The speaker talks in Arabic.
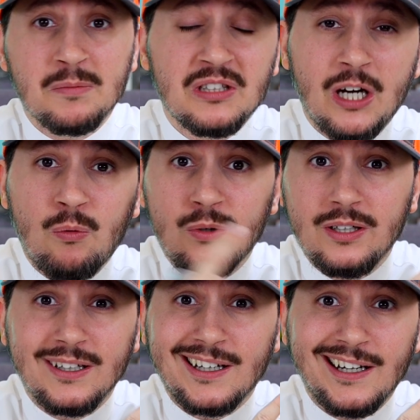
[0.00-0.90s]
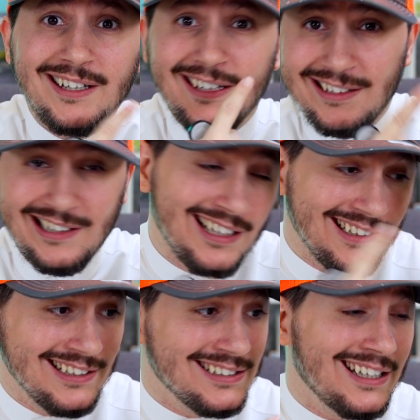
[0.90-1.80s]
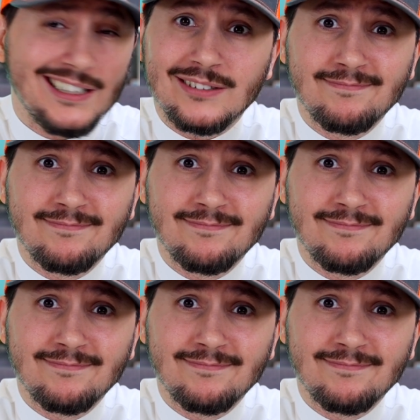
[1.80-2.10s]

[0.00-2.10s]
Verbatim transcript: انت متعود على هالديزاين